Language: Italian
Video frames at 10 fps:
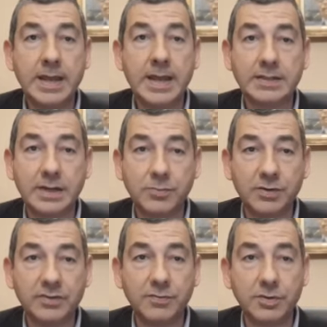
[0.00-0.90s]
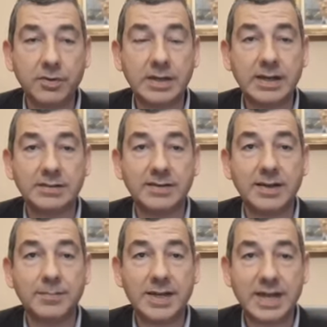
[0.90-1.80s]
e tra queste voglio
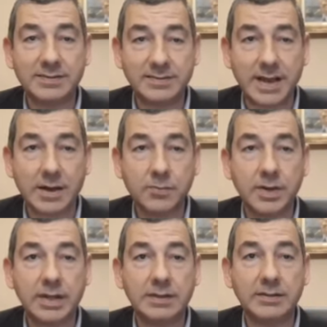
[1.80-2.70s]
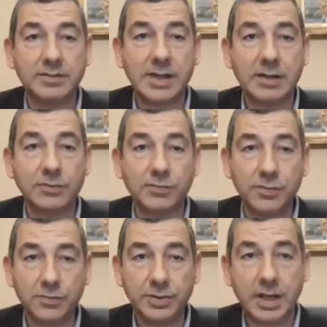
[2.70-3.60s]
ringraziare Brianzacque che ha destinato
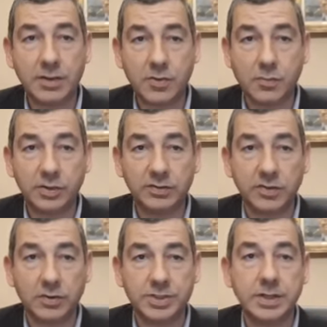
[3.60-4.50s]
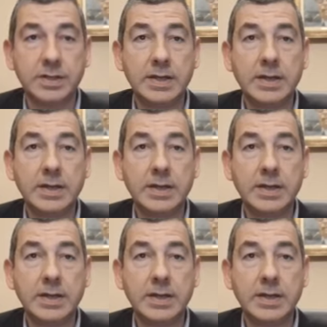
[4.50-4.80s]
fondi ai comuni soci.